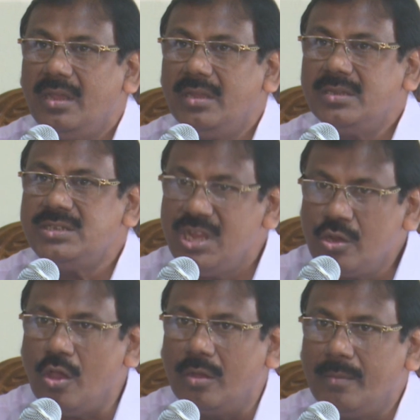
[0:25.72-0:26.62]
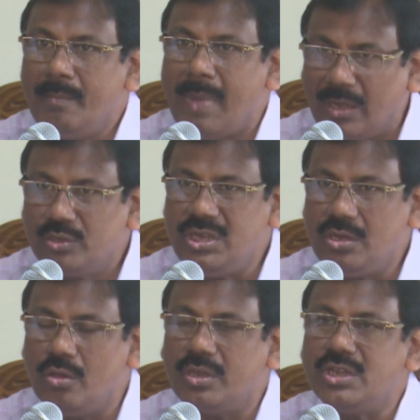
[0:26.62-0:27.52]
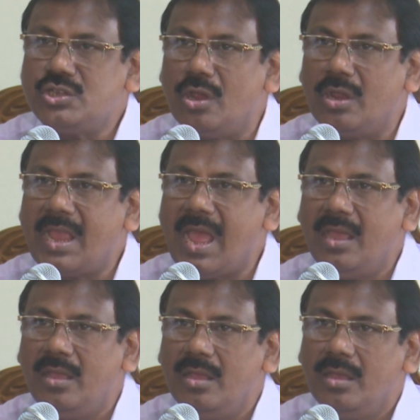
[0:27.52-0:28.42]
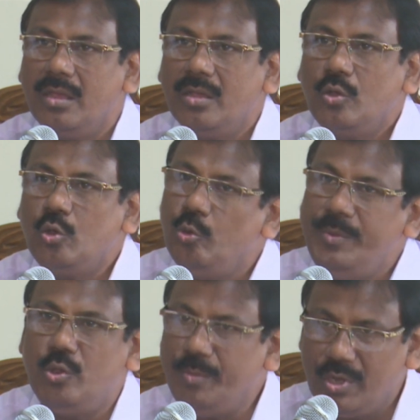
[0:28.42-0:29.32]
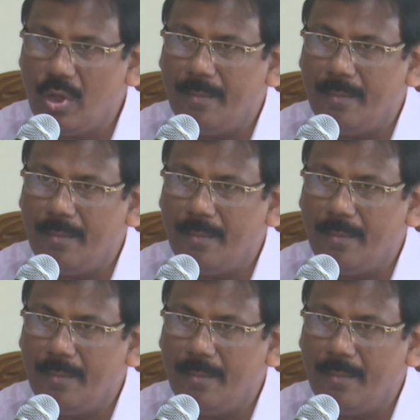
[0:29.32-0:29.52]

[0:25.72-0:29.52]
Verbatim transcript: শিক্ষক ভালো শিক্ষকের সংখ্যা খুবই খুবই কম